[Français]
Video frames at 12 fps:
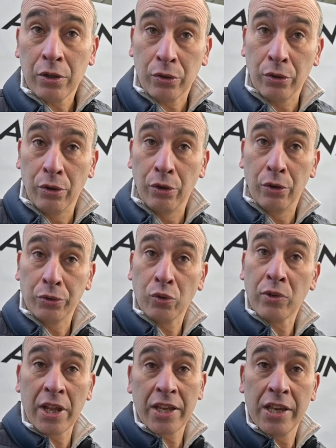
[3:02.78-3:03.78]
que
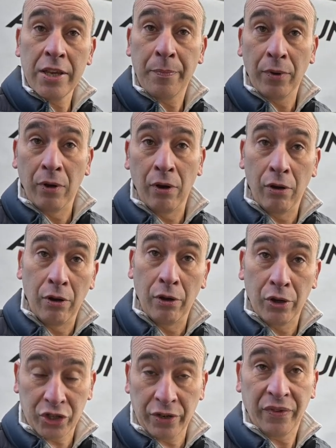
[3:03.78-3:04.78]
toute l'équipe
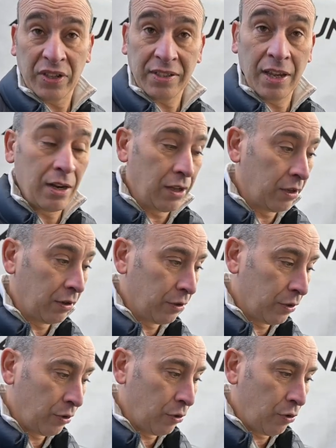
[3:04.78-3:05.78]
euh, chez Facel
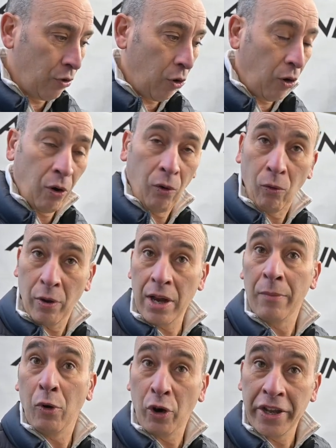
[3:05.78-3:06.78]
euh, ont
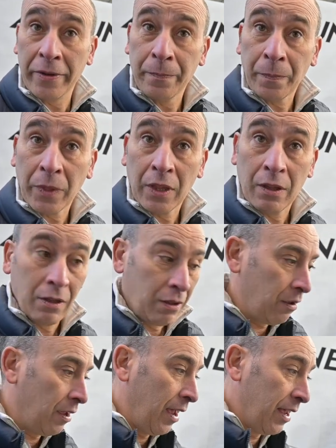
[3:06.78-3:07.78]
élaboré.
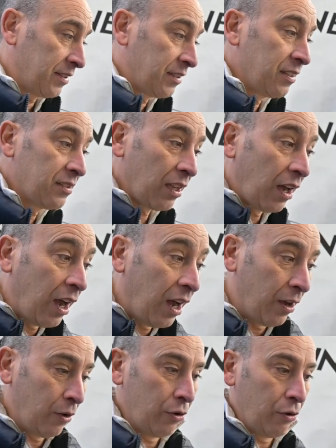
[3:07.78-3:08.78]
Est-ce qu'il
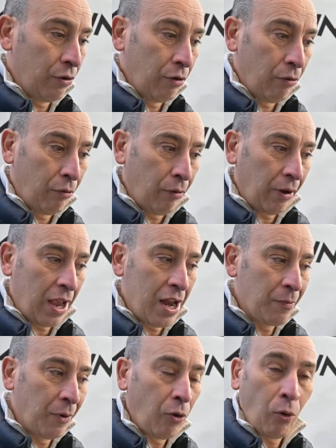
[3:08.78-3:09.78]
sera euh,
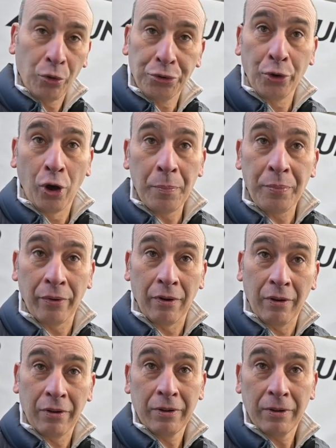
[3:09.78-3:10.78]
réellement au top
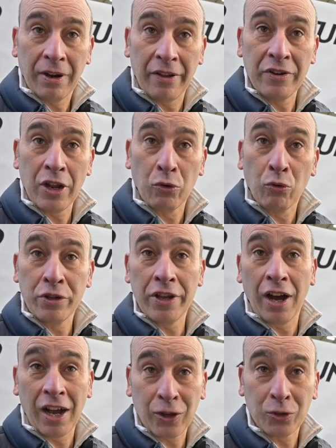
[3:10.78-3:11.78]
L'avenir nous le
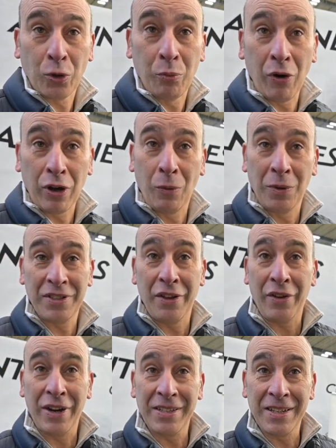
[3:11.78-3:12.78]
dira quand on pourra commencer à
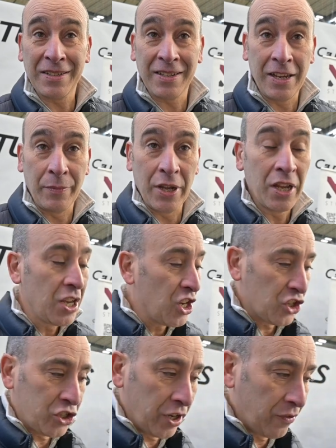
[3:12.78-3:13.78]
faire les essais. Mais
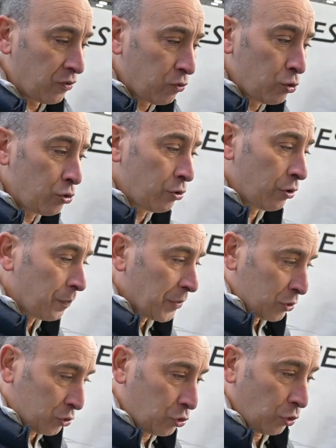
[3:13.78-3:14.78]
j'ai voulu
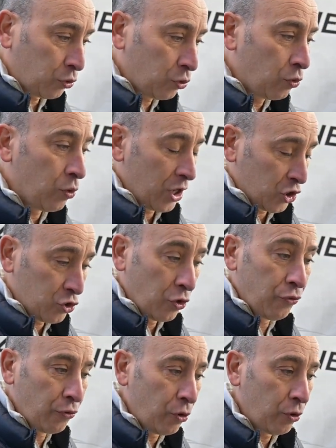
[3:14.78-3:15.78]
surtout, et je
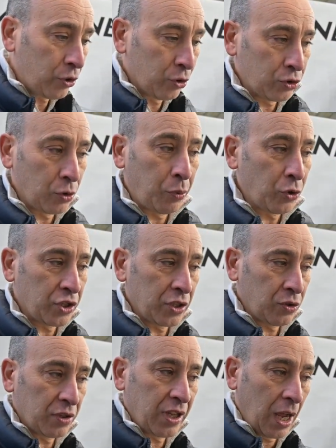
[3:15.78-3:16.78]
veux que ce projet
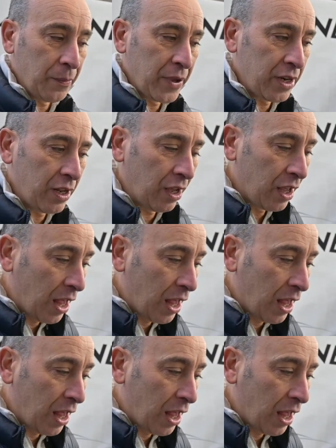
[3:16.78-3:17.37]
se termine